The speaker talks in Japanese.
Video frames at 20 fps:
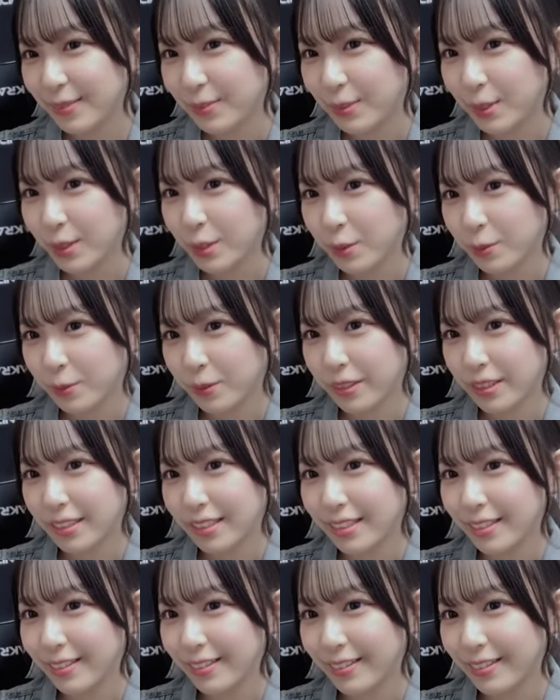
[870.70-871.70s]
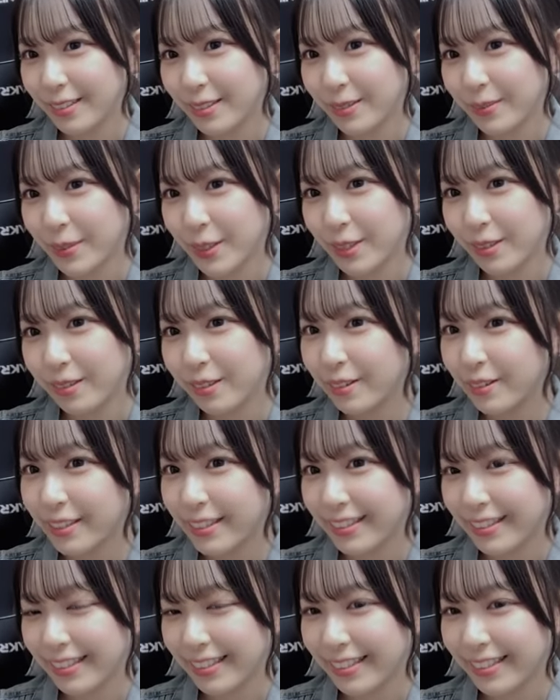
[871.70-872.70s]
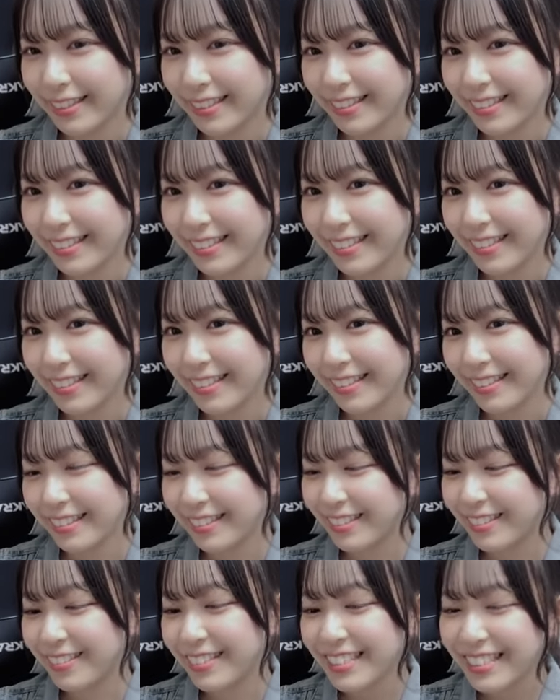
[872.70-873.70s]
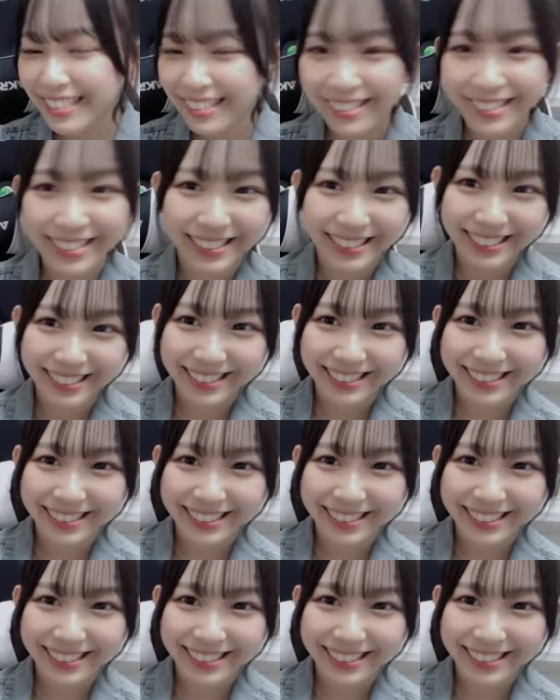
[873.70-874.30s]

ミョが前台詞言うと「ミョンホ」って言えるいませんよ